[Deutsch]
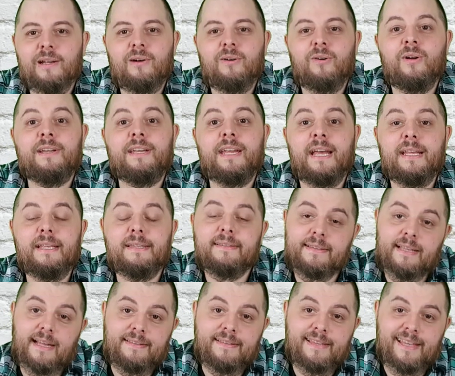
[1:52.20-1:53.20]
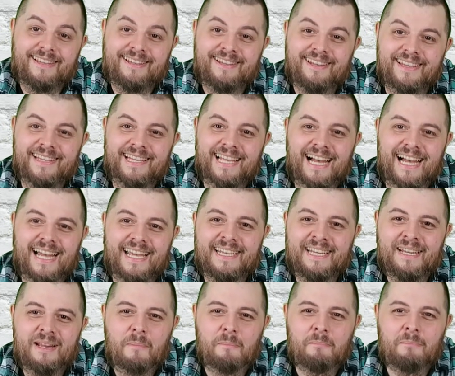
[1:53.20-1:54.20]
Und er ist tatsächlich
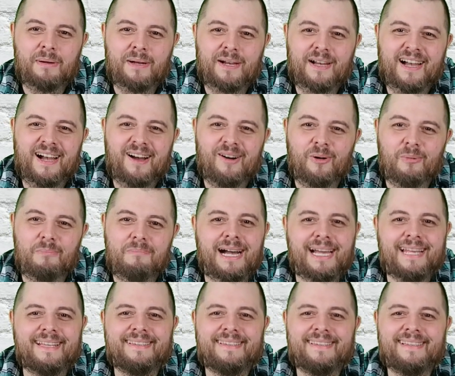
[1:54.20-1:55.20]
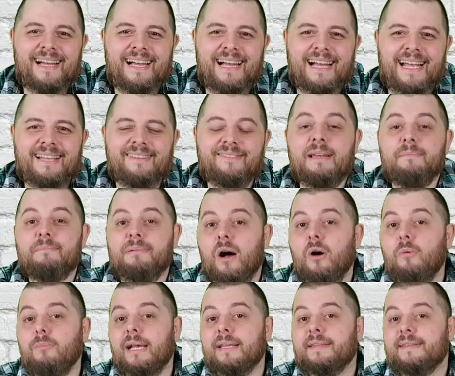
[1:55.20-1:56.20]
ein Braumeister. Also ein
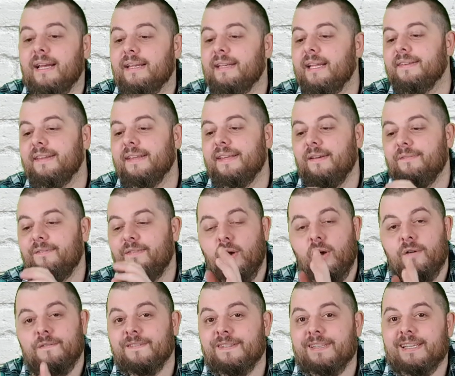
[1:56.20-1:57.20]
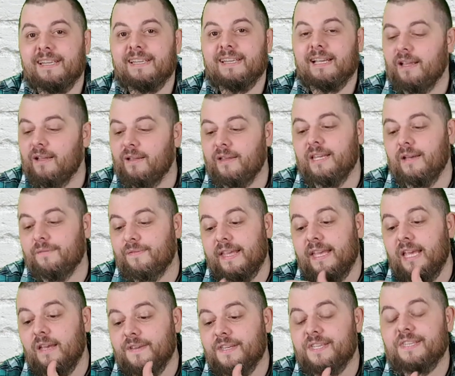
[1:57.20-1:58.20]
Braumeister, der sich hier veröffentlicht, äh, hier
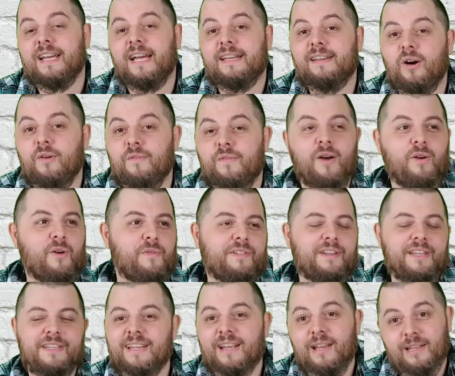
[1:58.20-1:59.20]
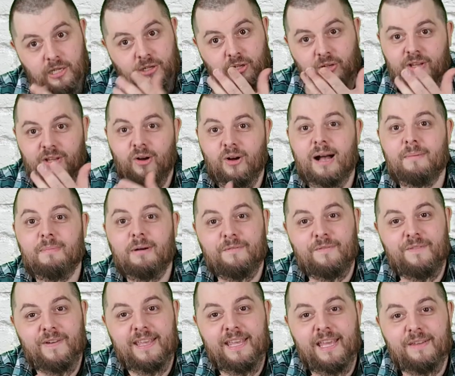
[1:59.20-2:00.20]
verewigt hat, auch veröffentlicht, ja das auch, aber
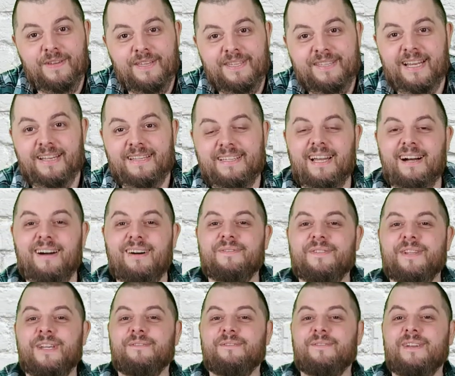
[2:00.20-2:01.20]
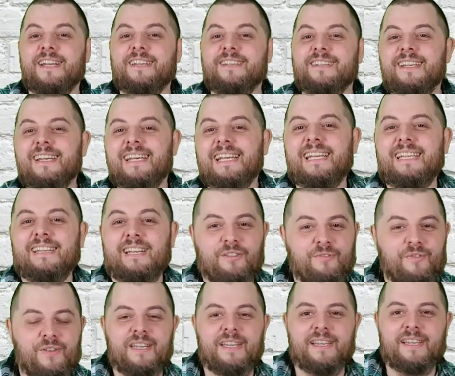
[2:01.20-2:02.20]
verewigt hat hier auf der Flasche. Das
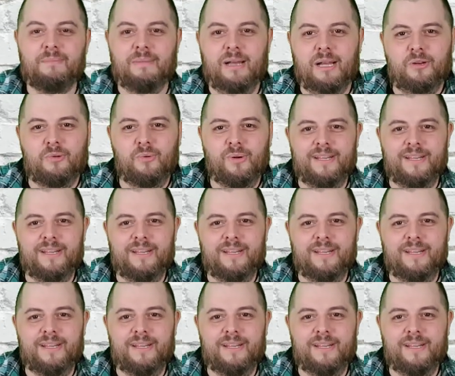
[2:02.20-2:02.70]
finde ich immer cool.